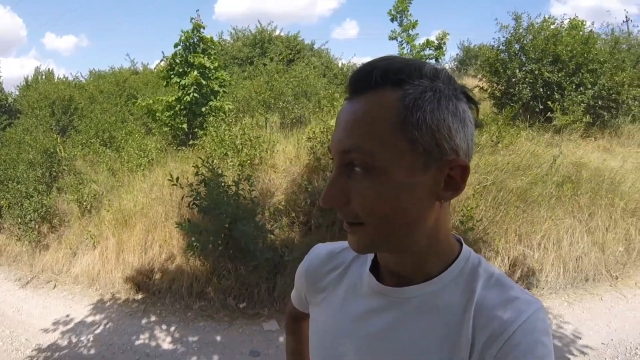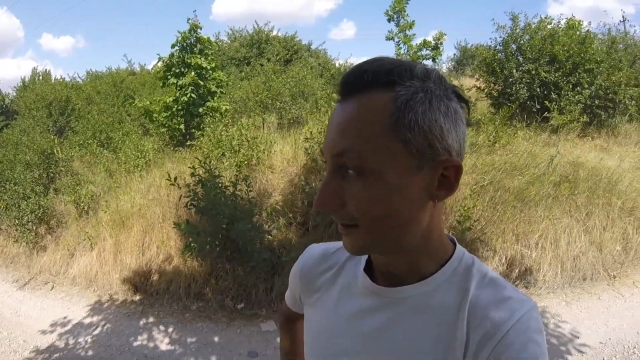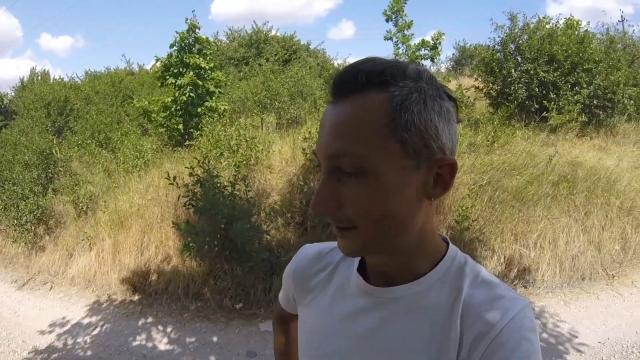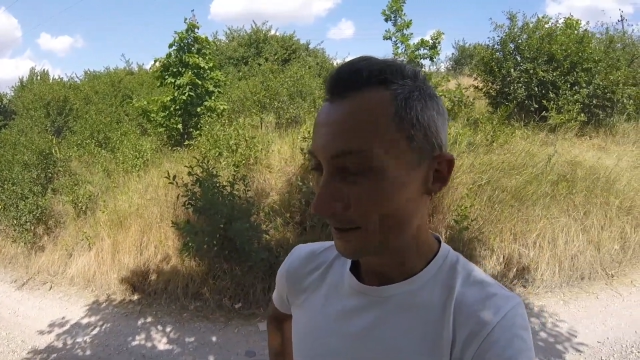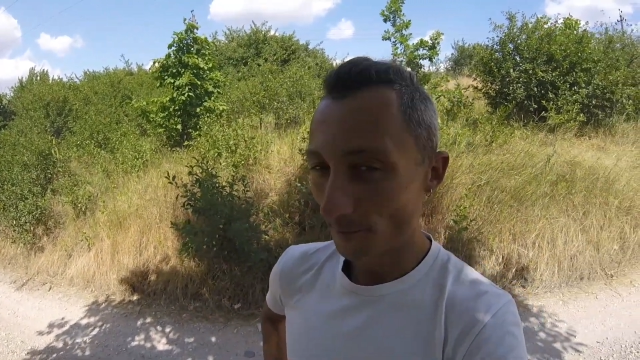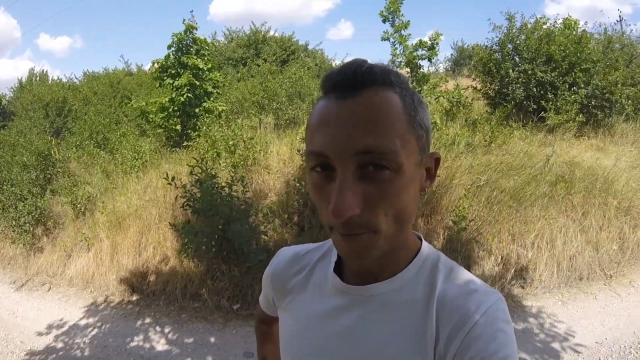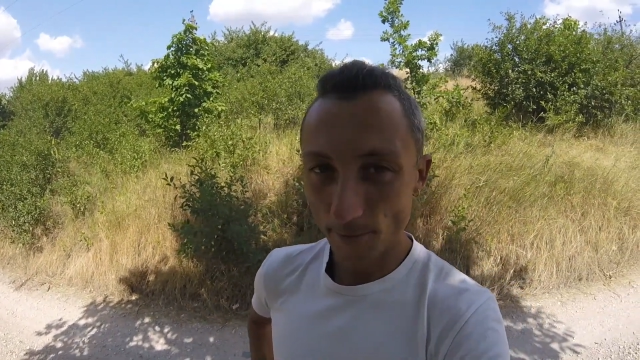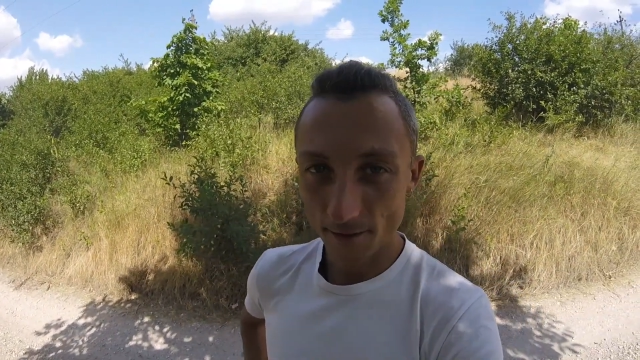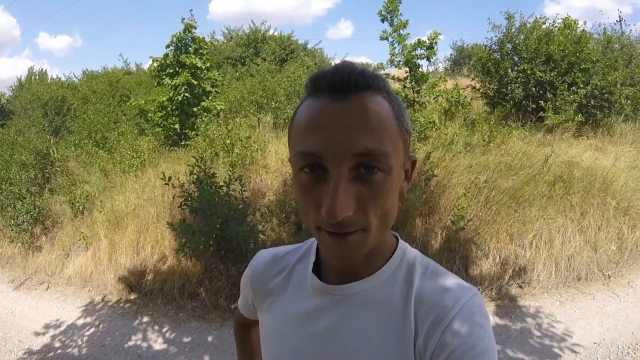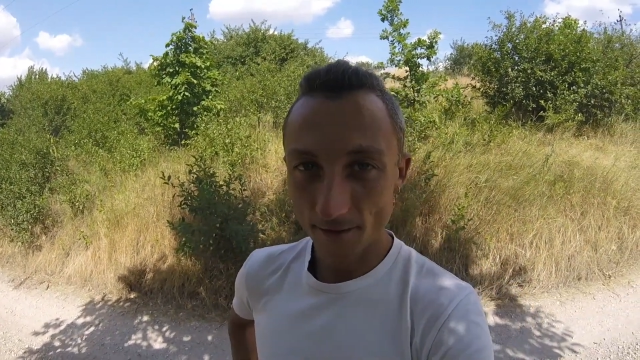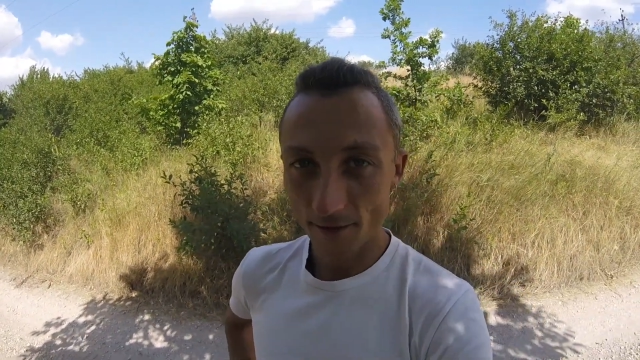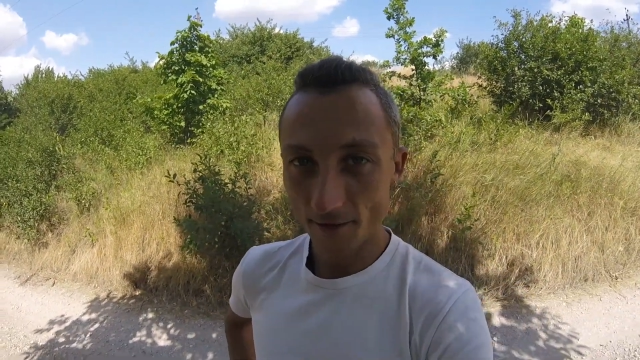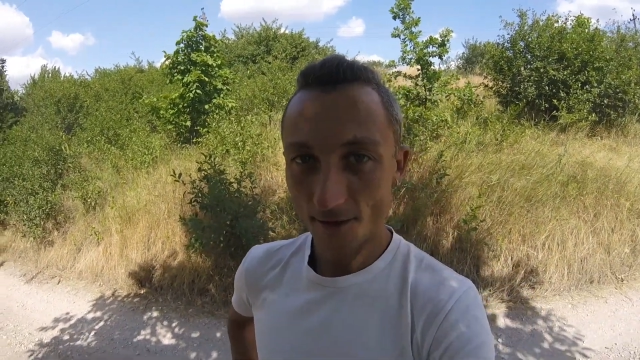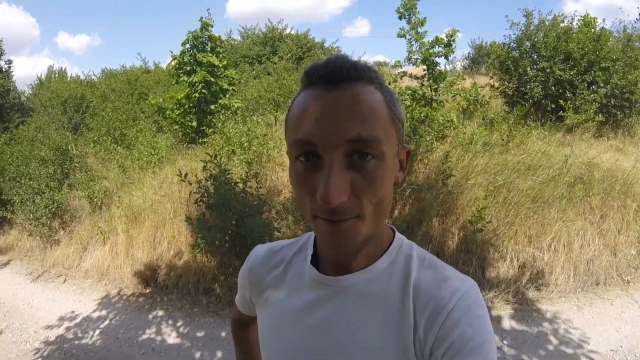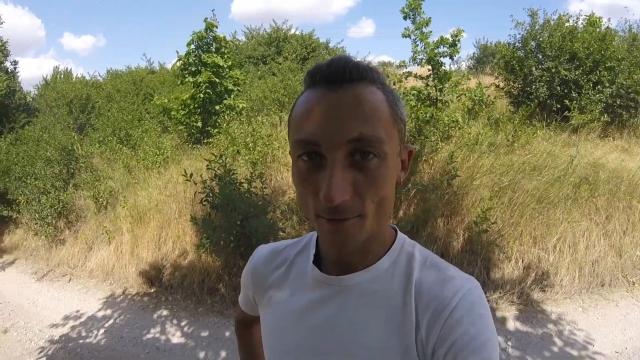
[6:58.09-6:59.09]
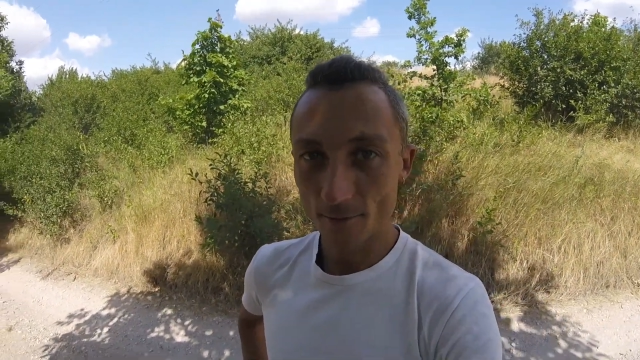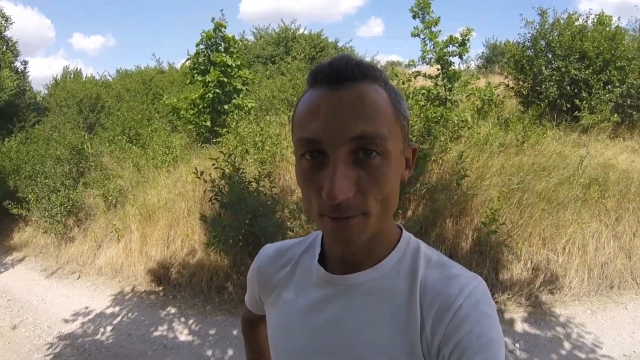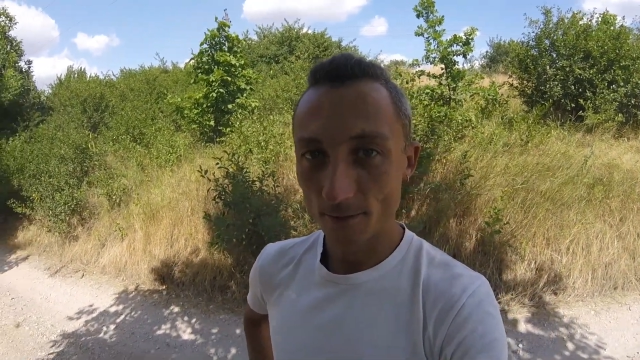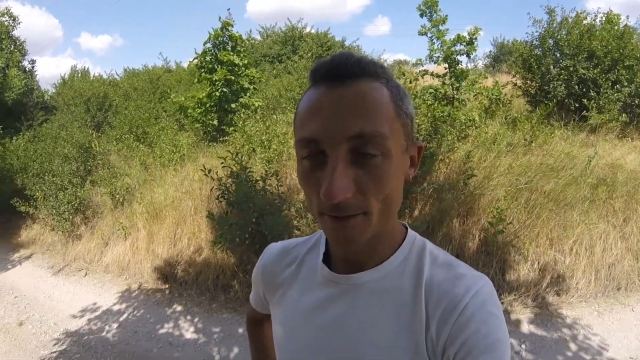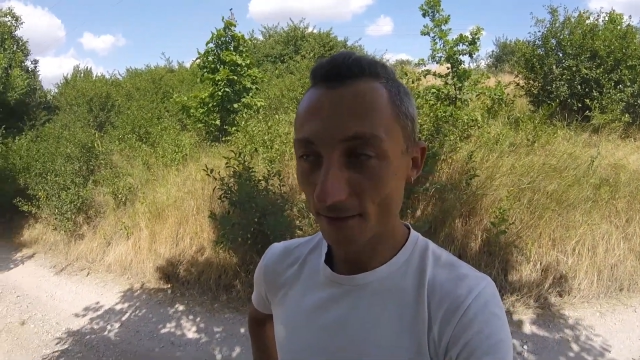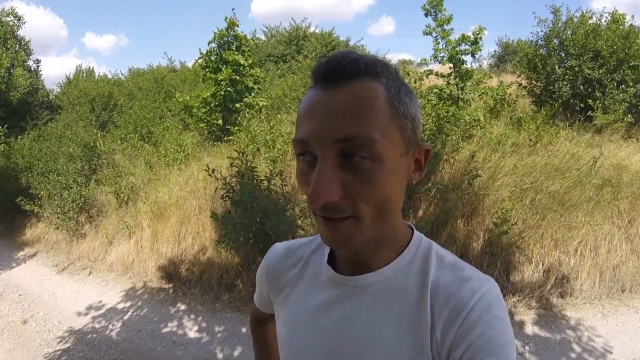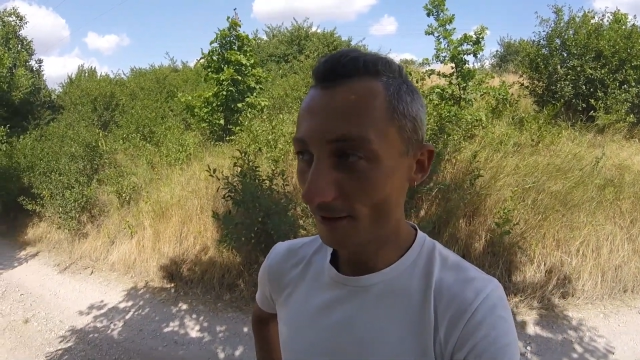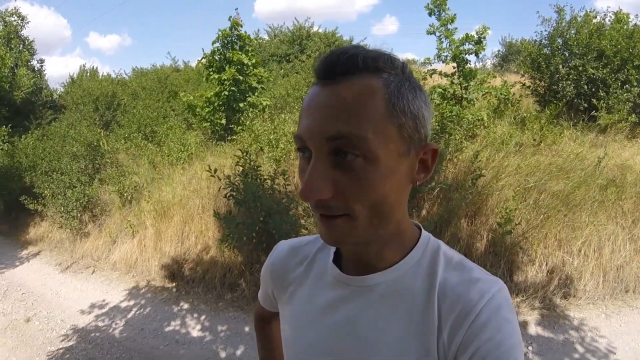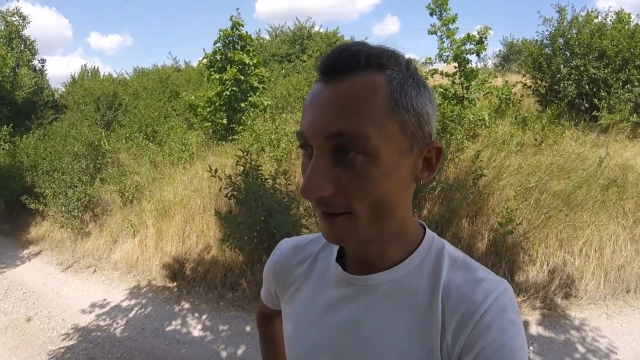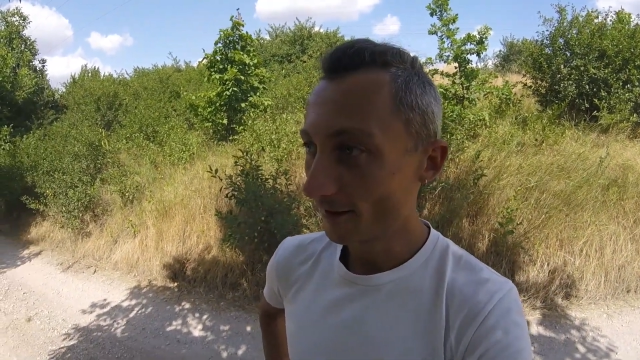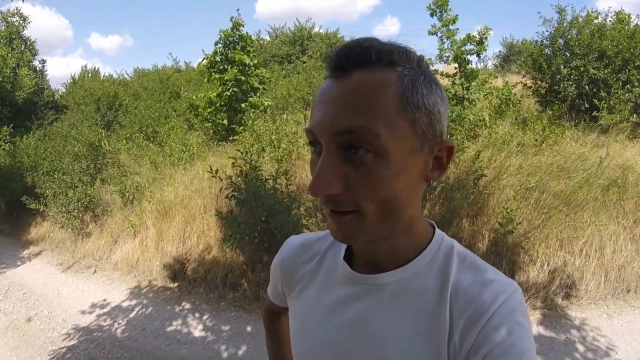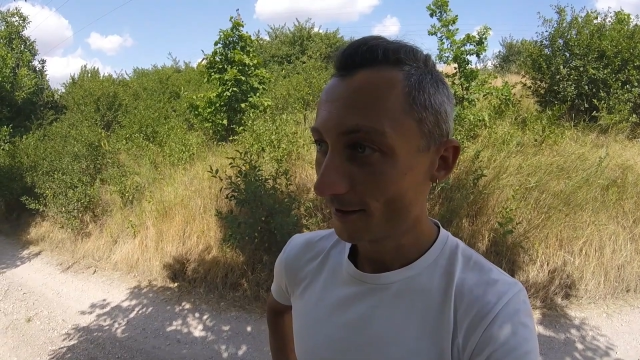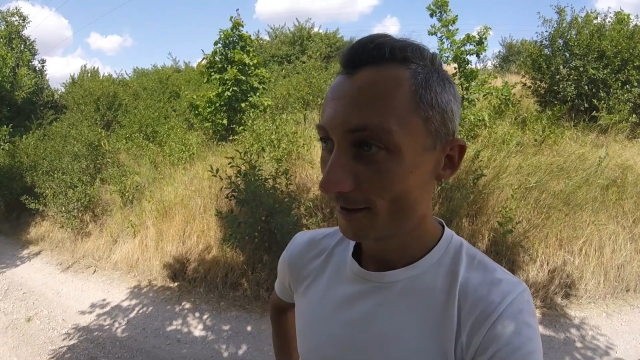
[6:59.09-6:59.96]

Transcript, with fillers: идет по килограмму апельсин,